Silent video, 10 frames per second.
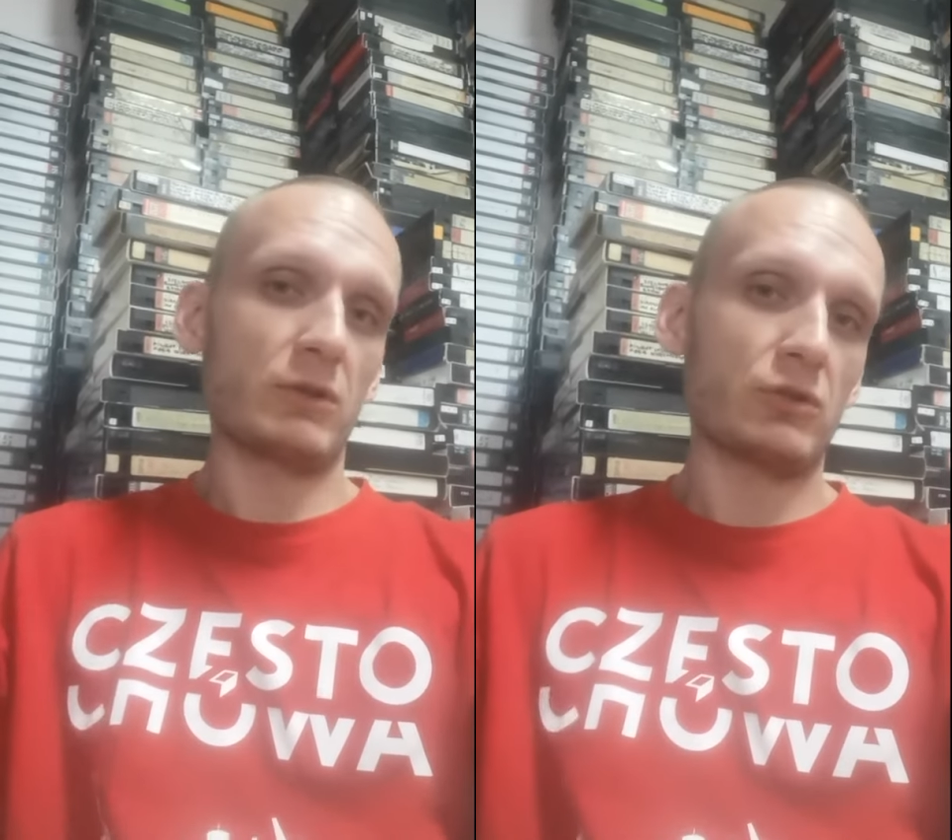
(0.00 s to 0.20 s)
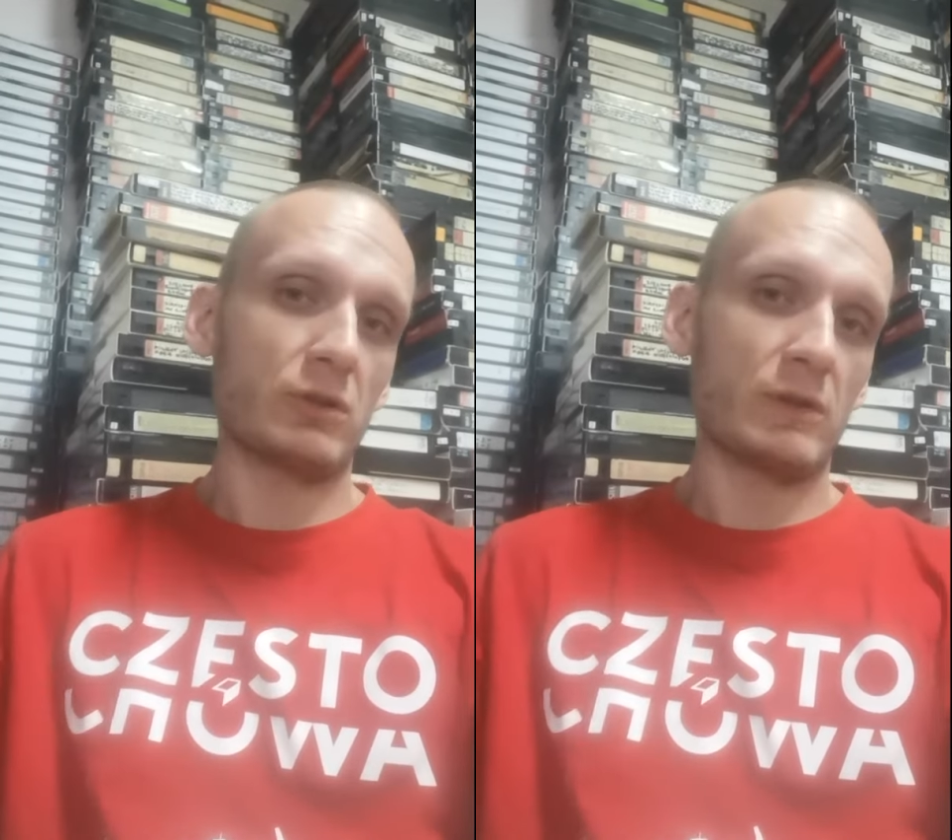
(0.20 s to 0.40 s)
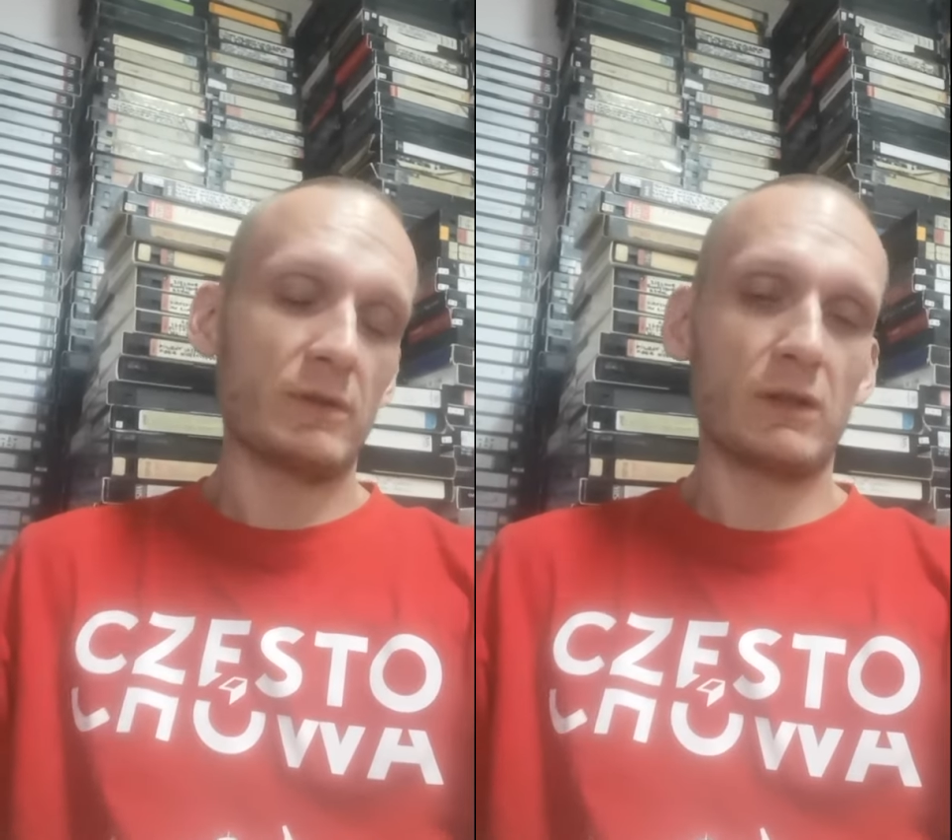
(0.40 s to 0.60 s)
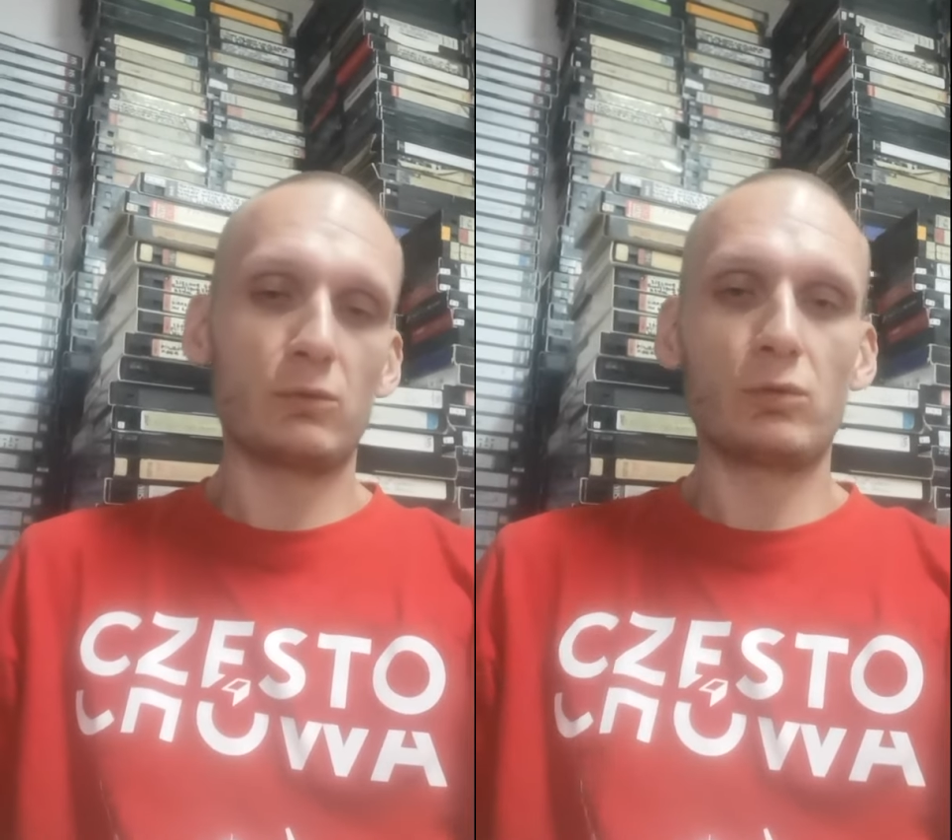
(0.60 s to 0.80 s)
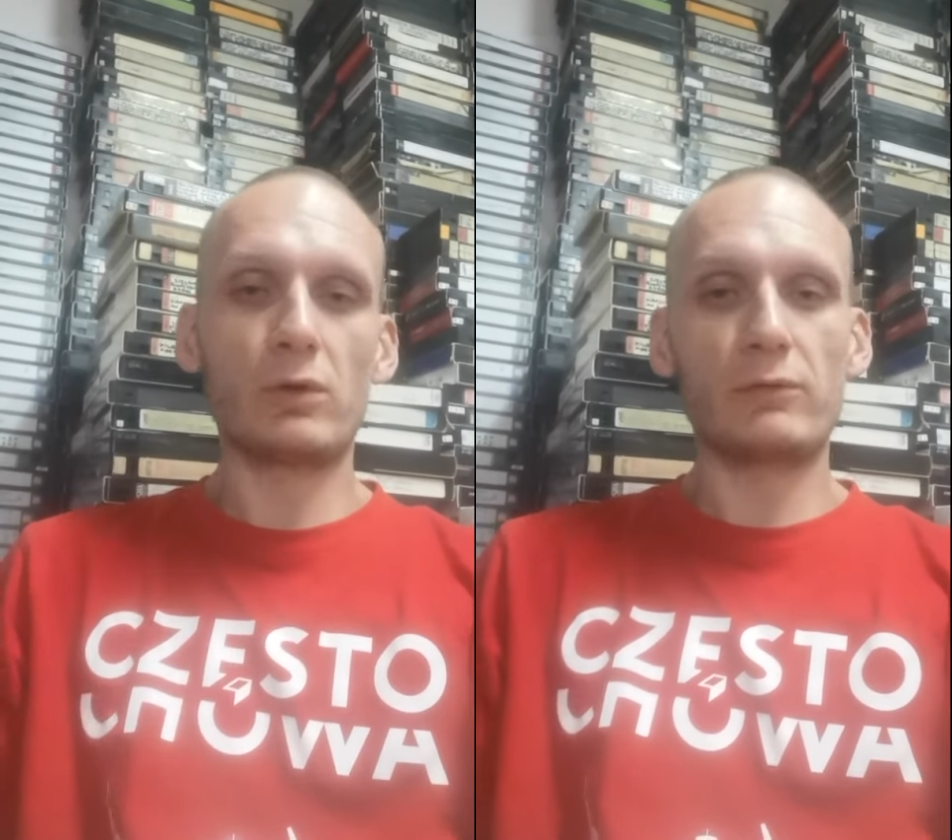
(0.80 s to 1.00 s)
właśnie
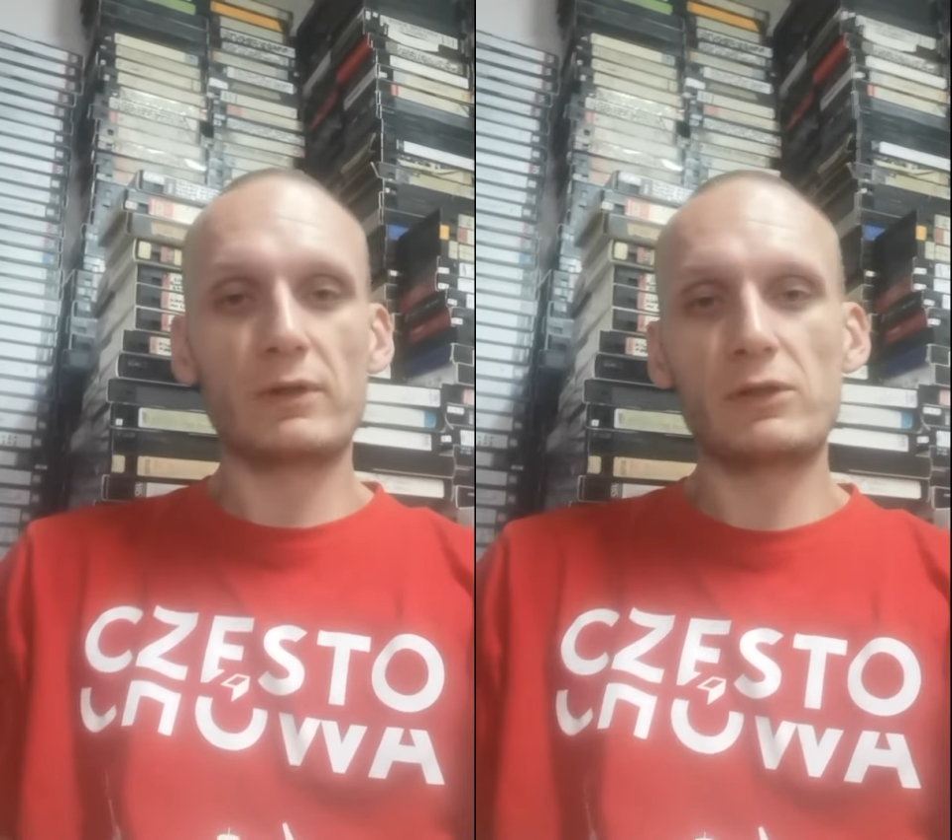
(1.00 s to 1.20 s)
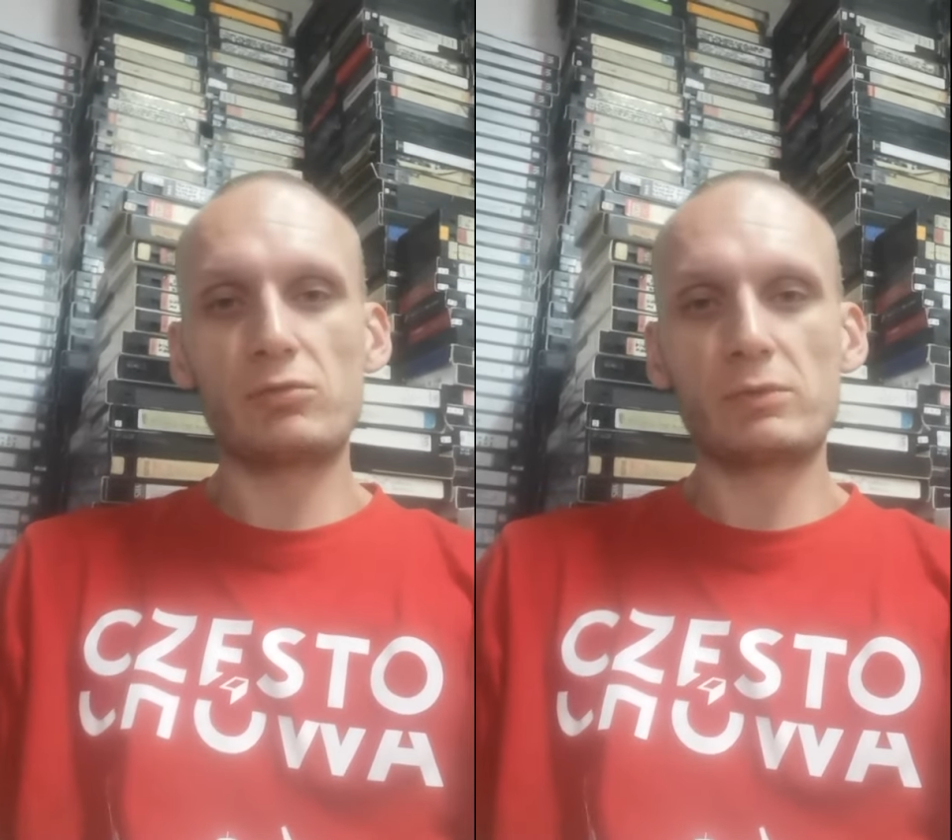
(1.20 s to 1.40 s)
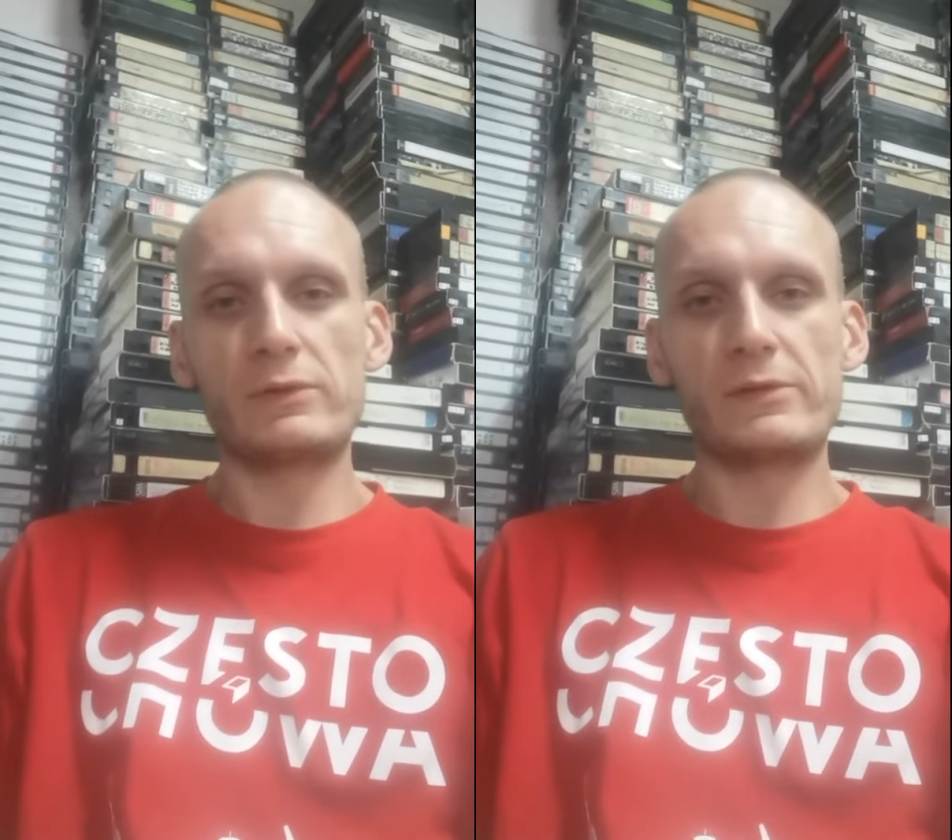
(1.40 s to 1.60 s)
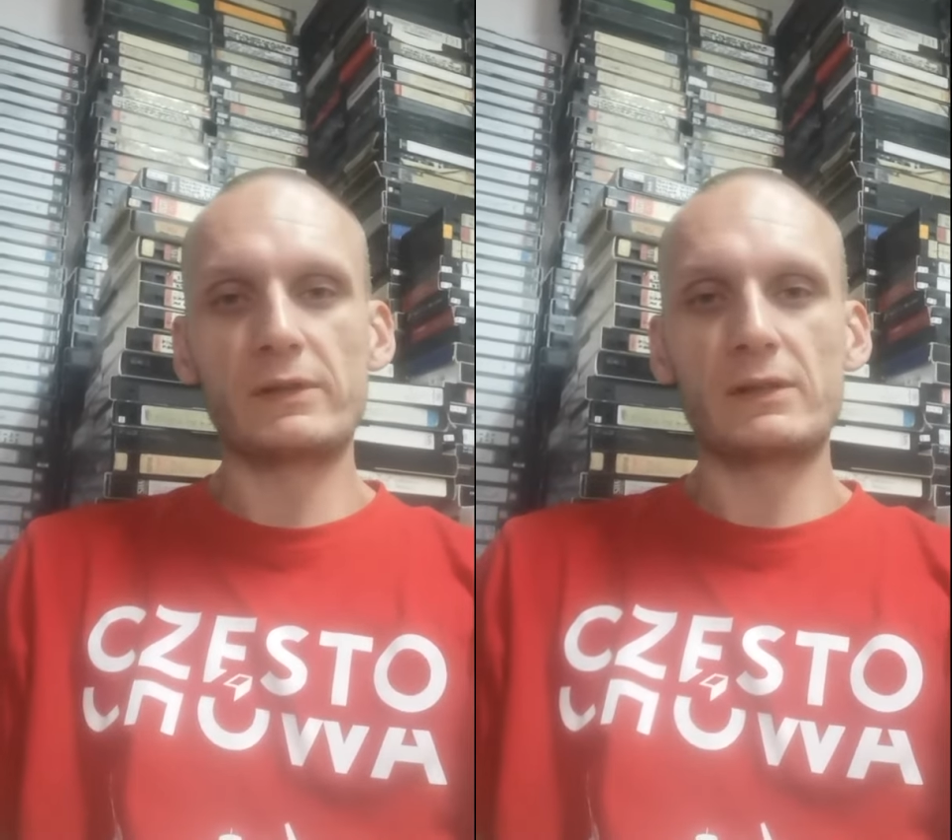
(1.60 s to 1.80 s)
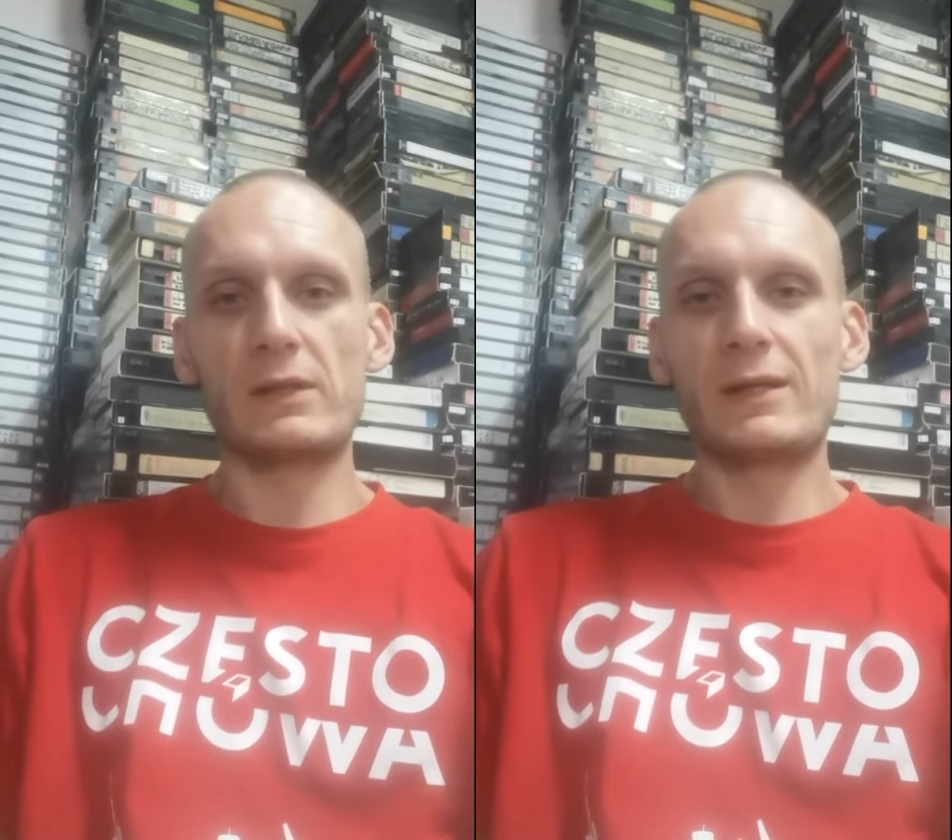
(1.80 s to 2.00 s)
zainaugurowaliśmy
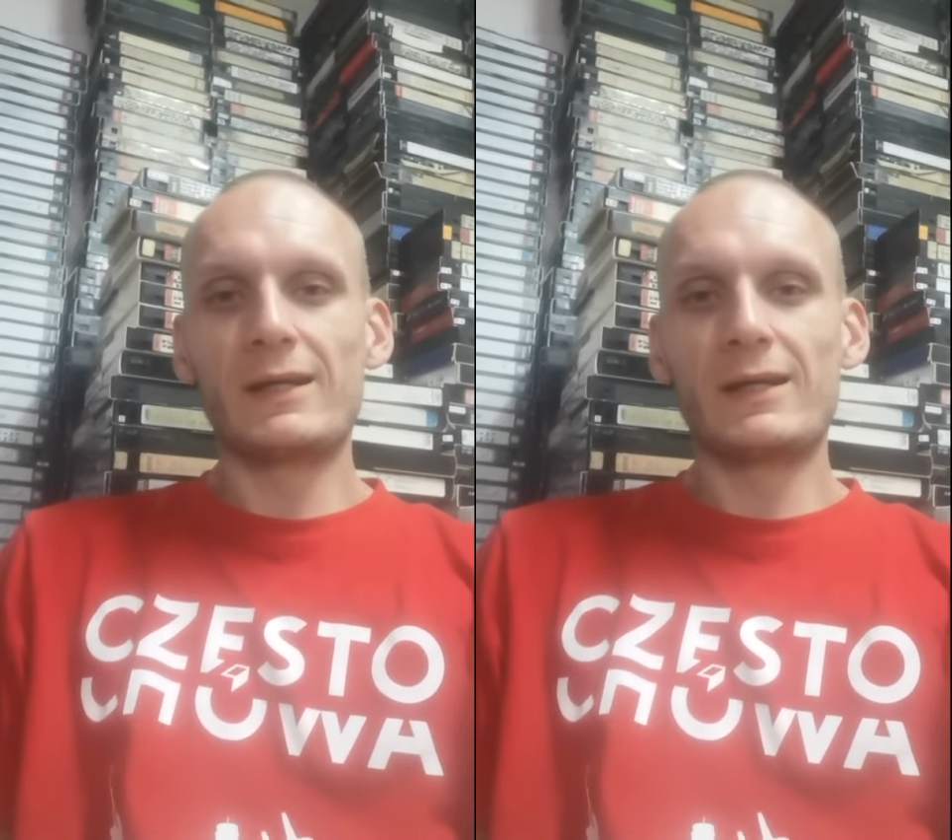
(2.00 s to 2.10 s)
cykl